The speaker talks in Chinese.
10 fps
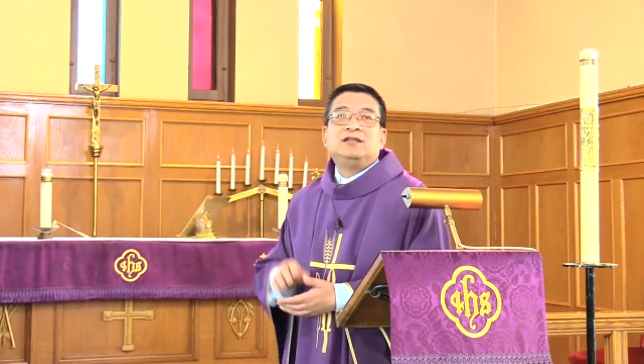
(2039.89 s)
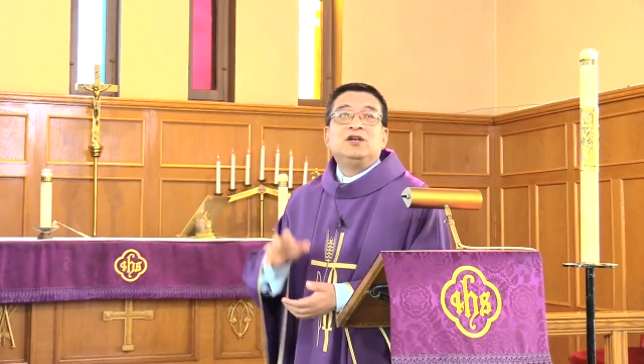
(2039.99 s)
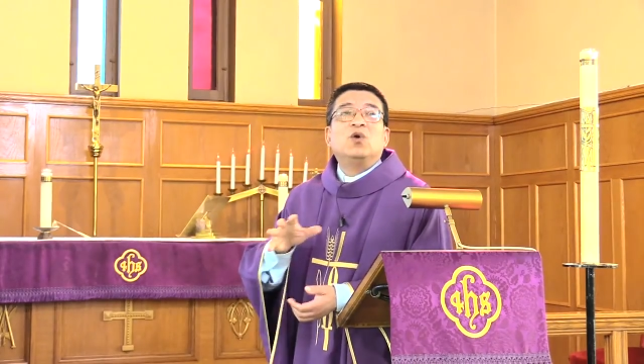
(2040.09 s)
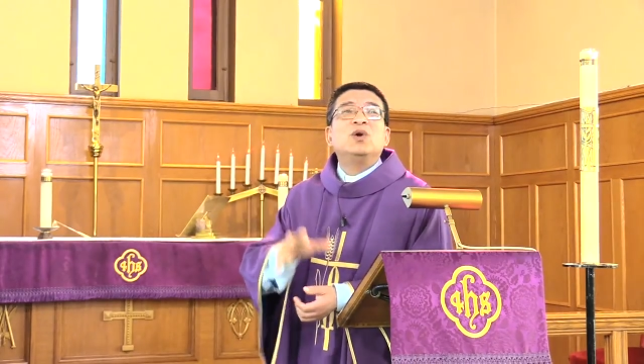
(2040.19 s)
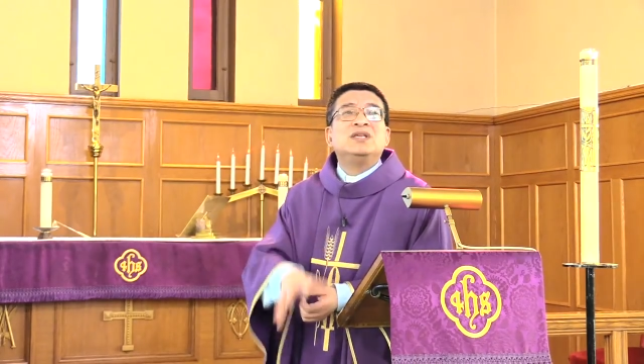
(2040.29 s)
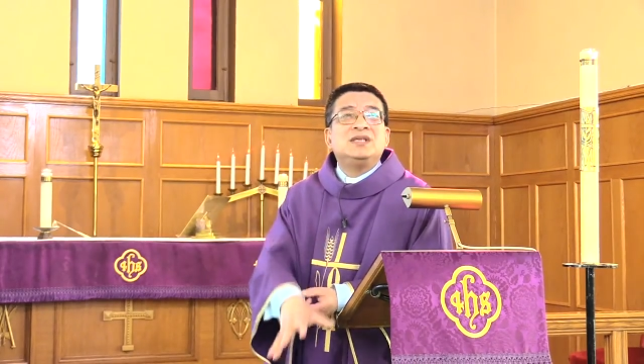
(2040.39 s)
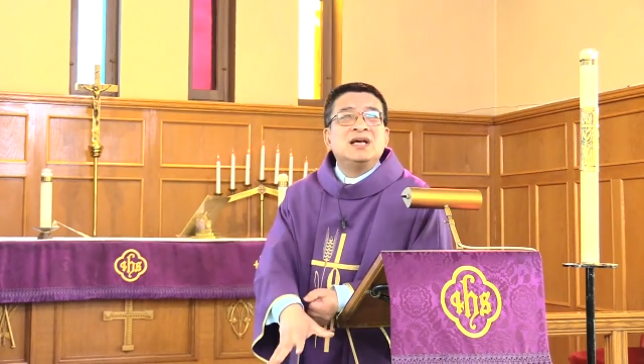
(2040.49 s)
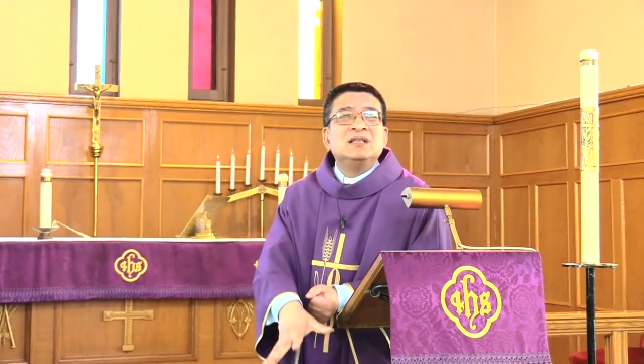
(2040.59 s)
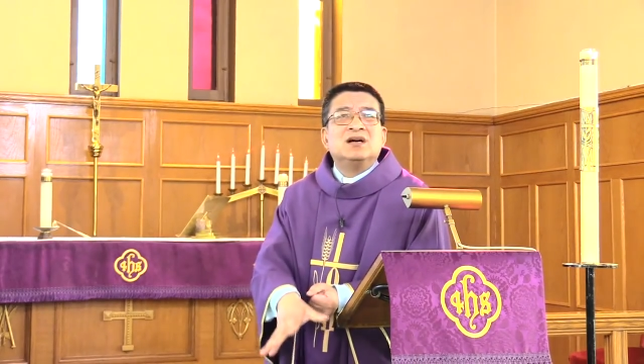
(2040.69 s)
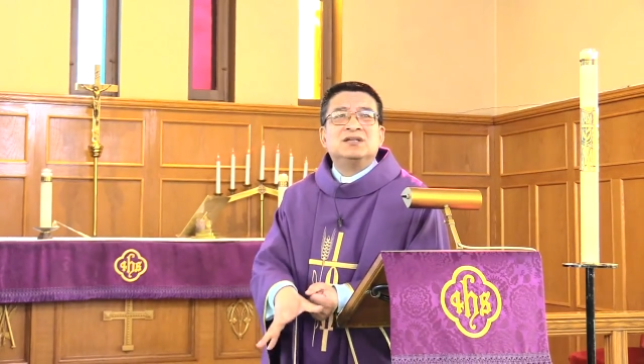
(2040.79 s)
教会
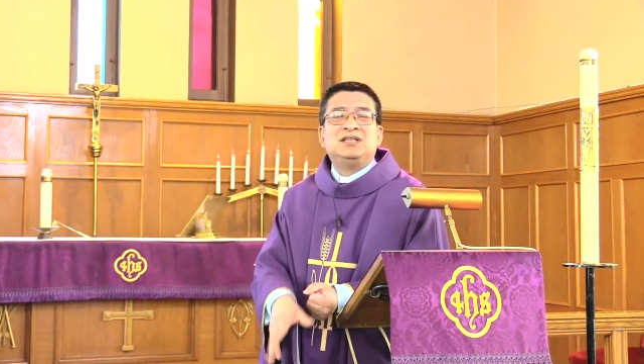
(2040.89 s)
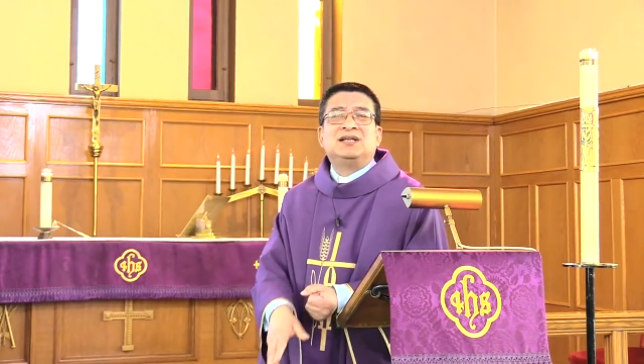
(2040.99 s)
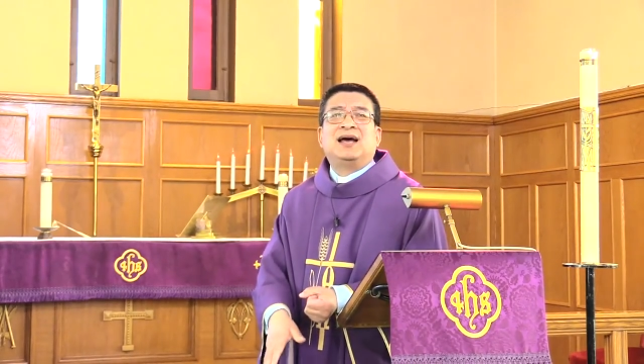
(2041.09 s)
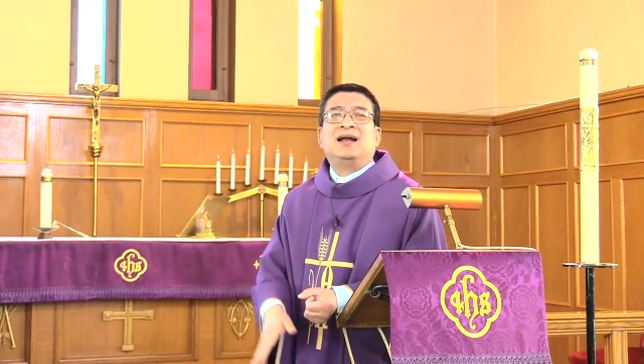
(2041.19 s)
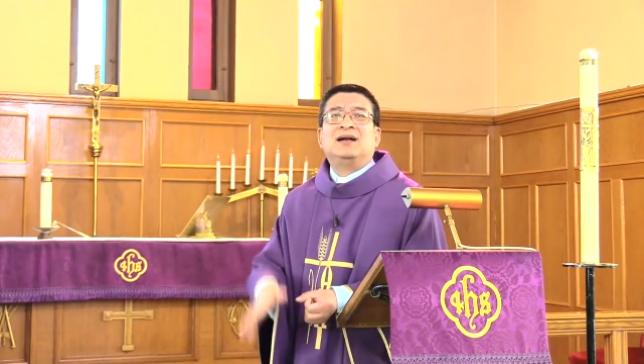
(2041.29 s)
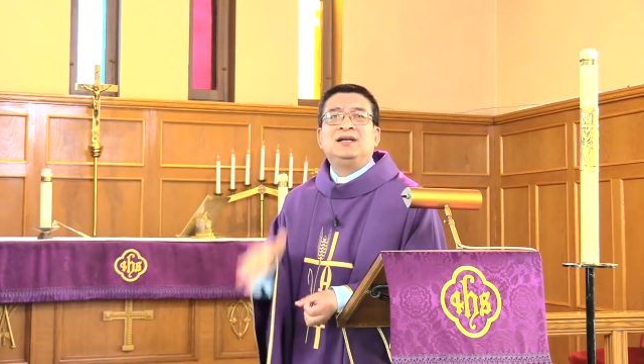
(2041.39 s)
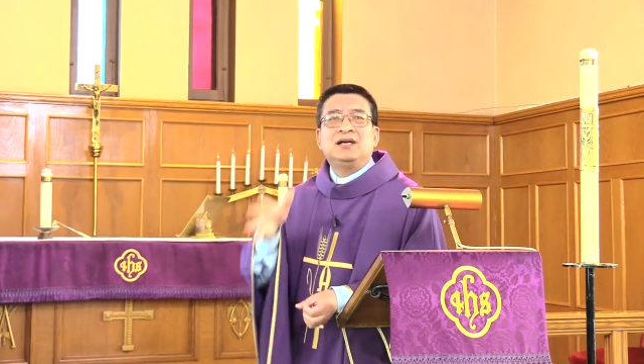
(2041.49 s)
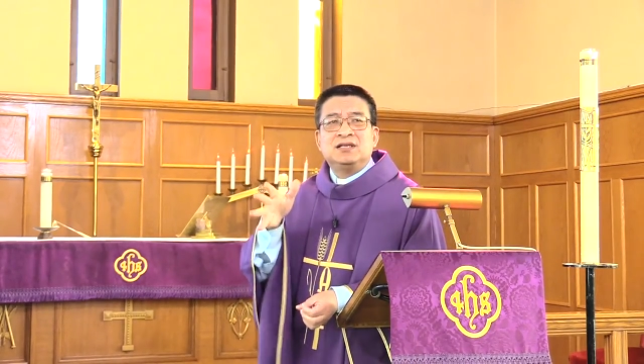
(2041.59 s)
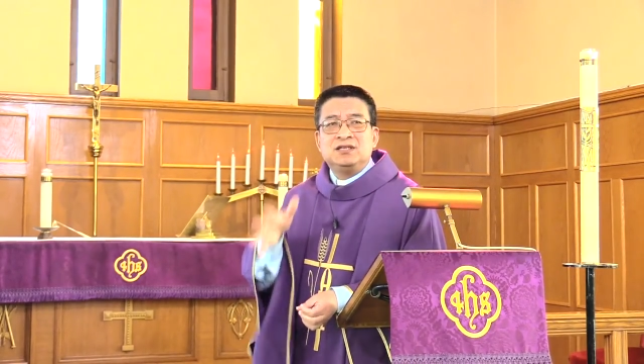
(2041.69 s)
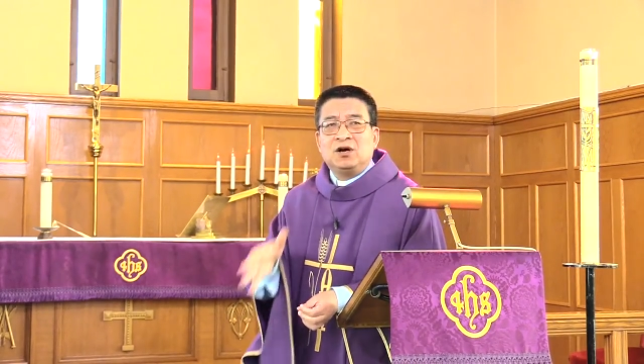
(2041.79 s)
建造起来了，
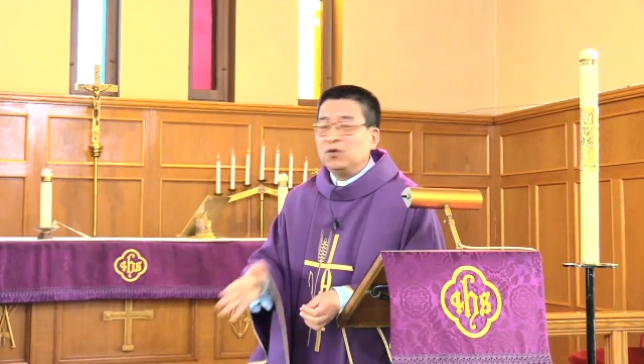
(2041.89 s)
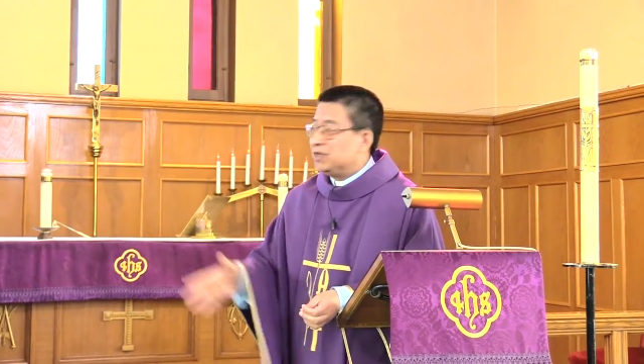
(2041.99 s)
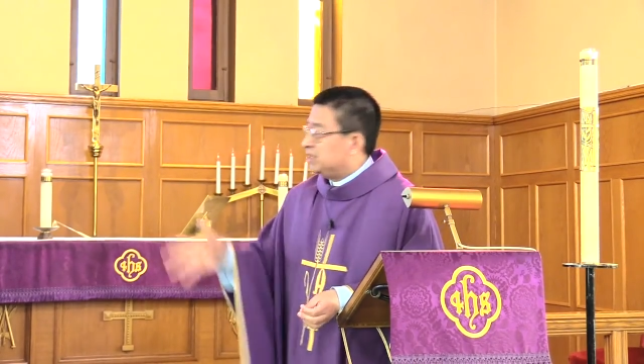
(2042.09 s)
这个教